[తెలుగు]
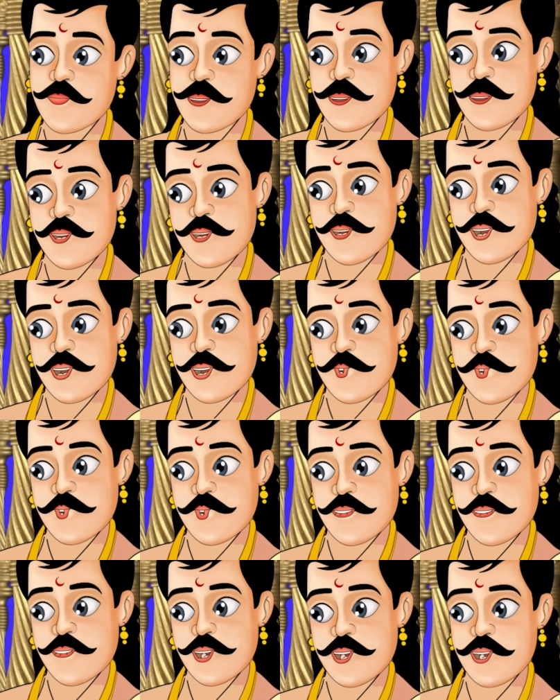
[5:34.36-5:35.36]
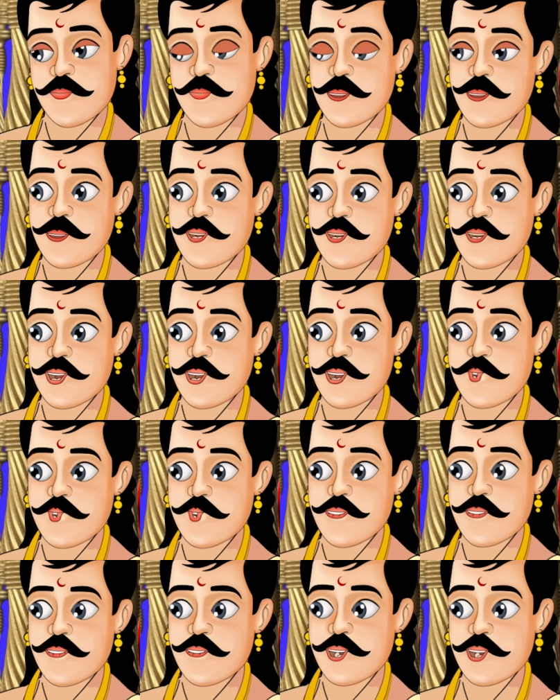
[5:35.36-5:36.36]
మీరు తమ్ముడు విద్యాధరుడికి ఈ
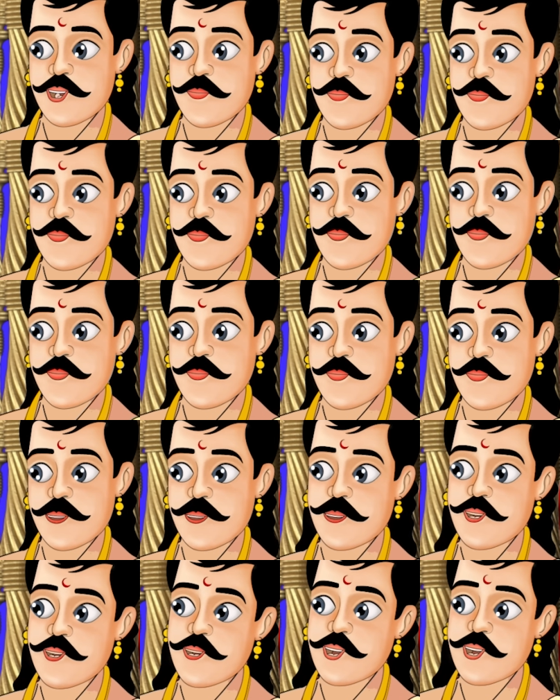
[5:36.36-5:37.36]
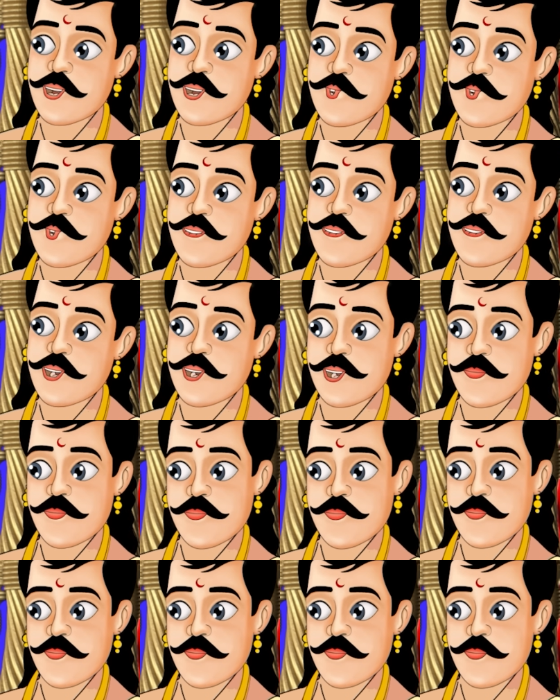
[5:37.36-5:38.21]
పదవిని ఇవ్వండి నాకా పదవి వద్దు